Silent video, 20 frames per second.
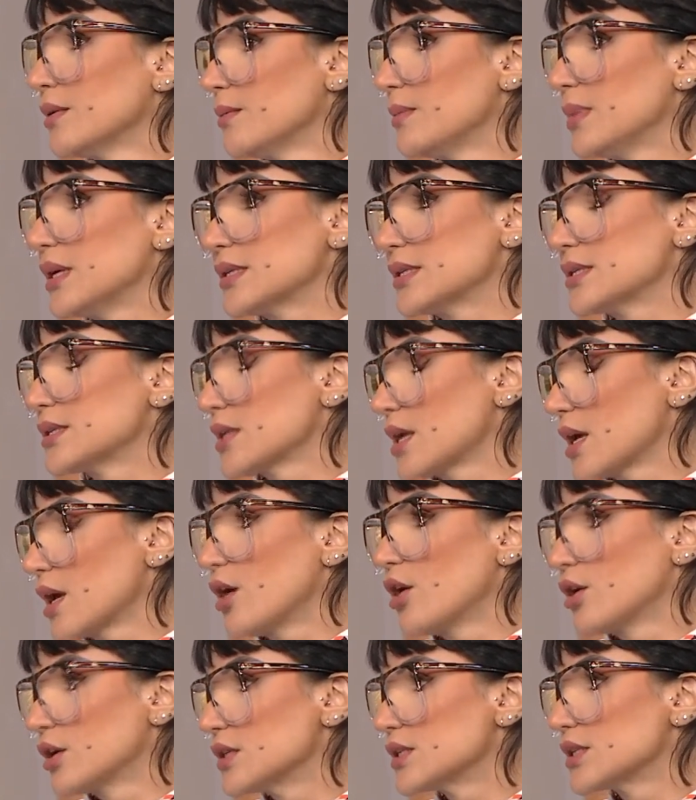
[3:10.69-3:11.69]
بس
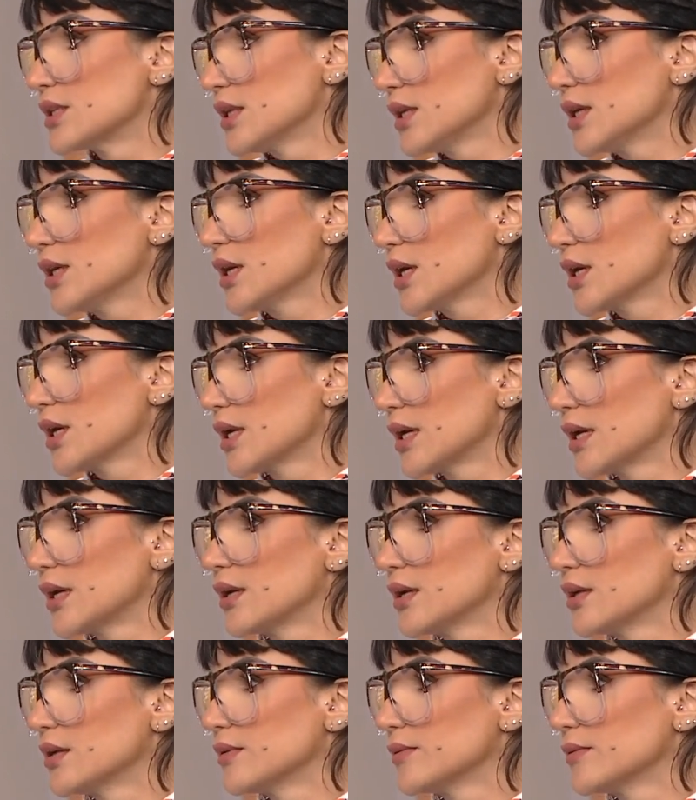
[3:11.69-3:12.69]
اونستلي آه، لخبطه